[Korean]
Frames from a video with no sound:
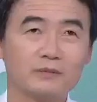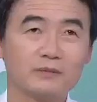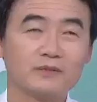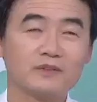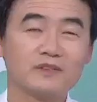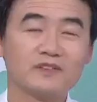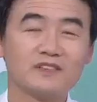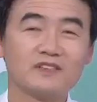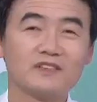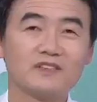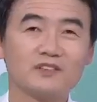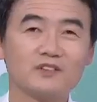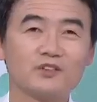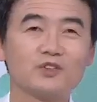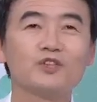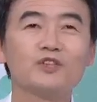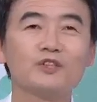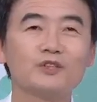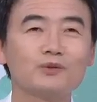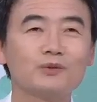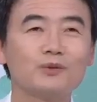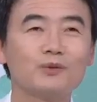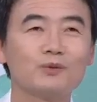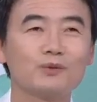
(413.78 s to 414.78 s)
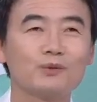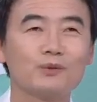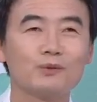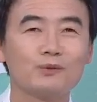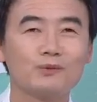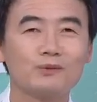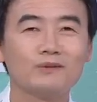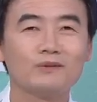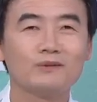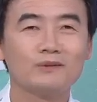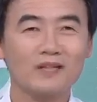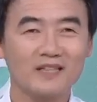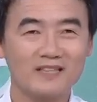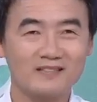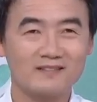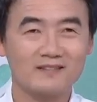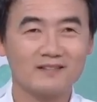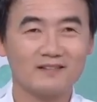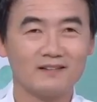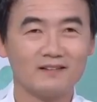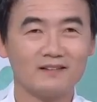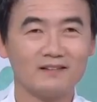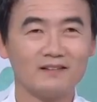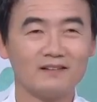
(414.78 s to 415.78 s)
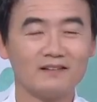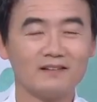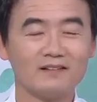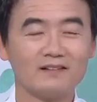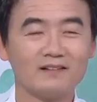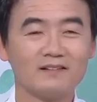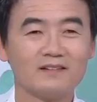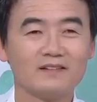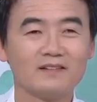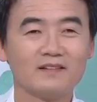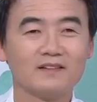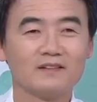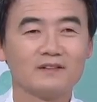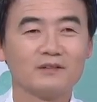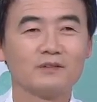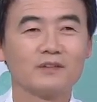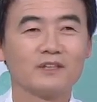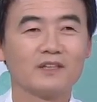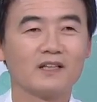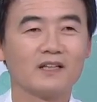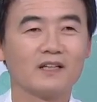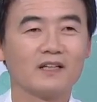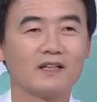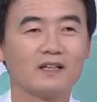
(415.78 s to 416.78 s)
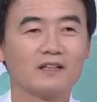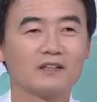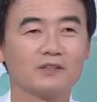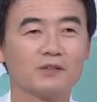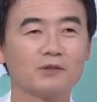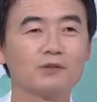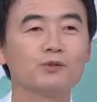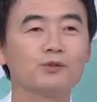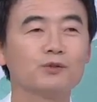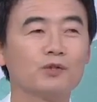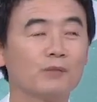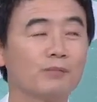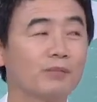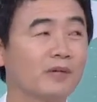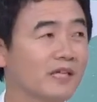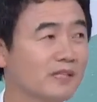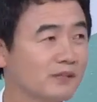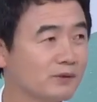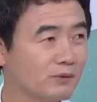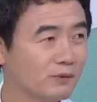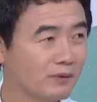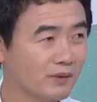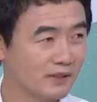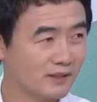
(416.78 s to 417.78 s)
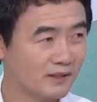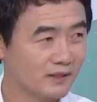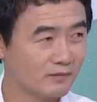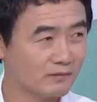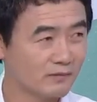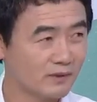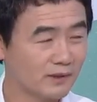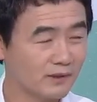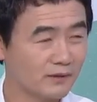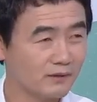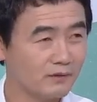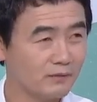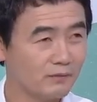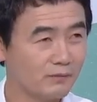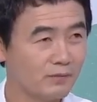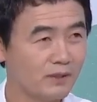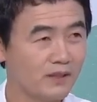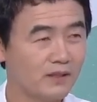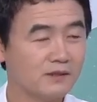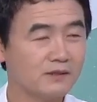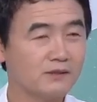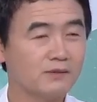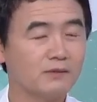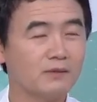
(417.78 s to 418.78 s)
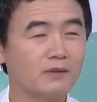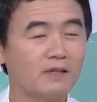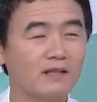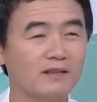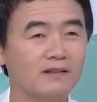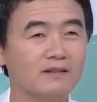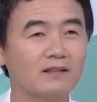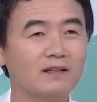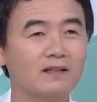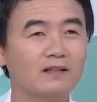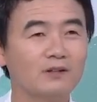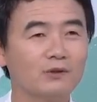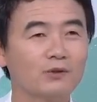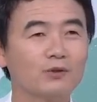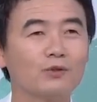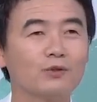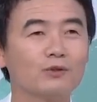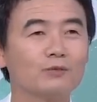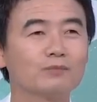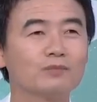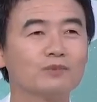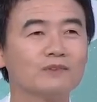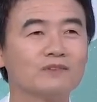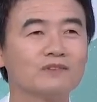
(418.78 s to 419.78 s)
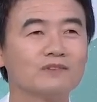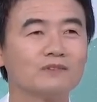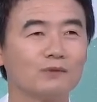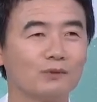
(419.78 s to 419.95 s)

이 취소 소송에서 네. 우리가 전교조가 패소했단 말이에요. 네. 패소한 날 교육부는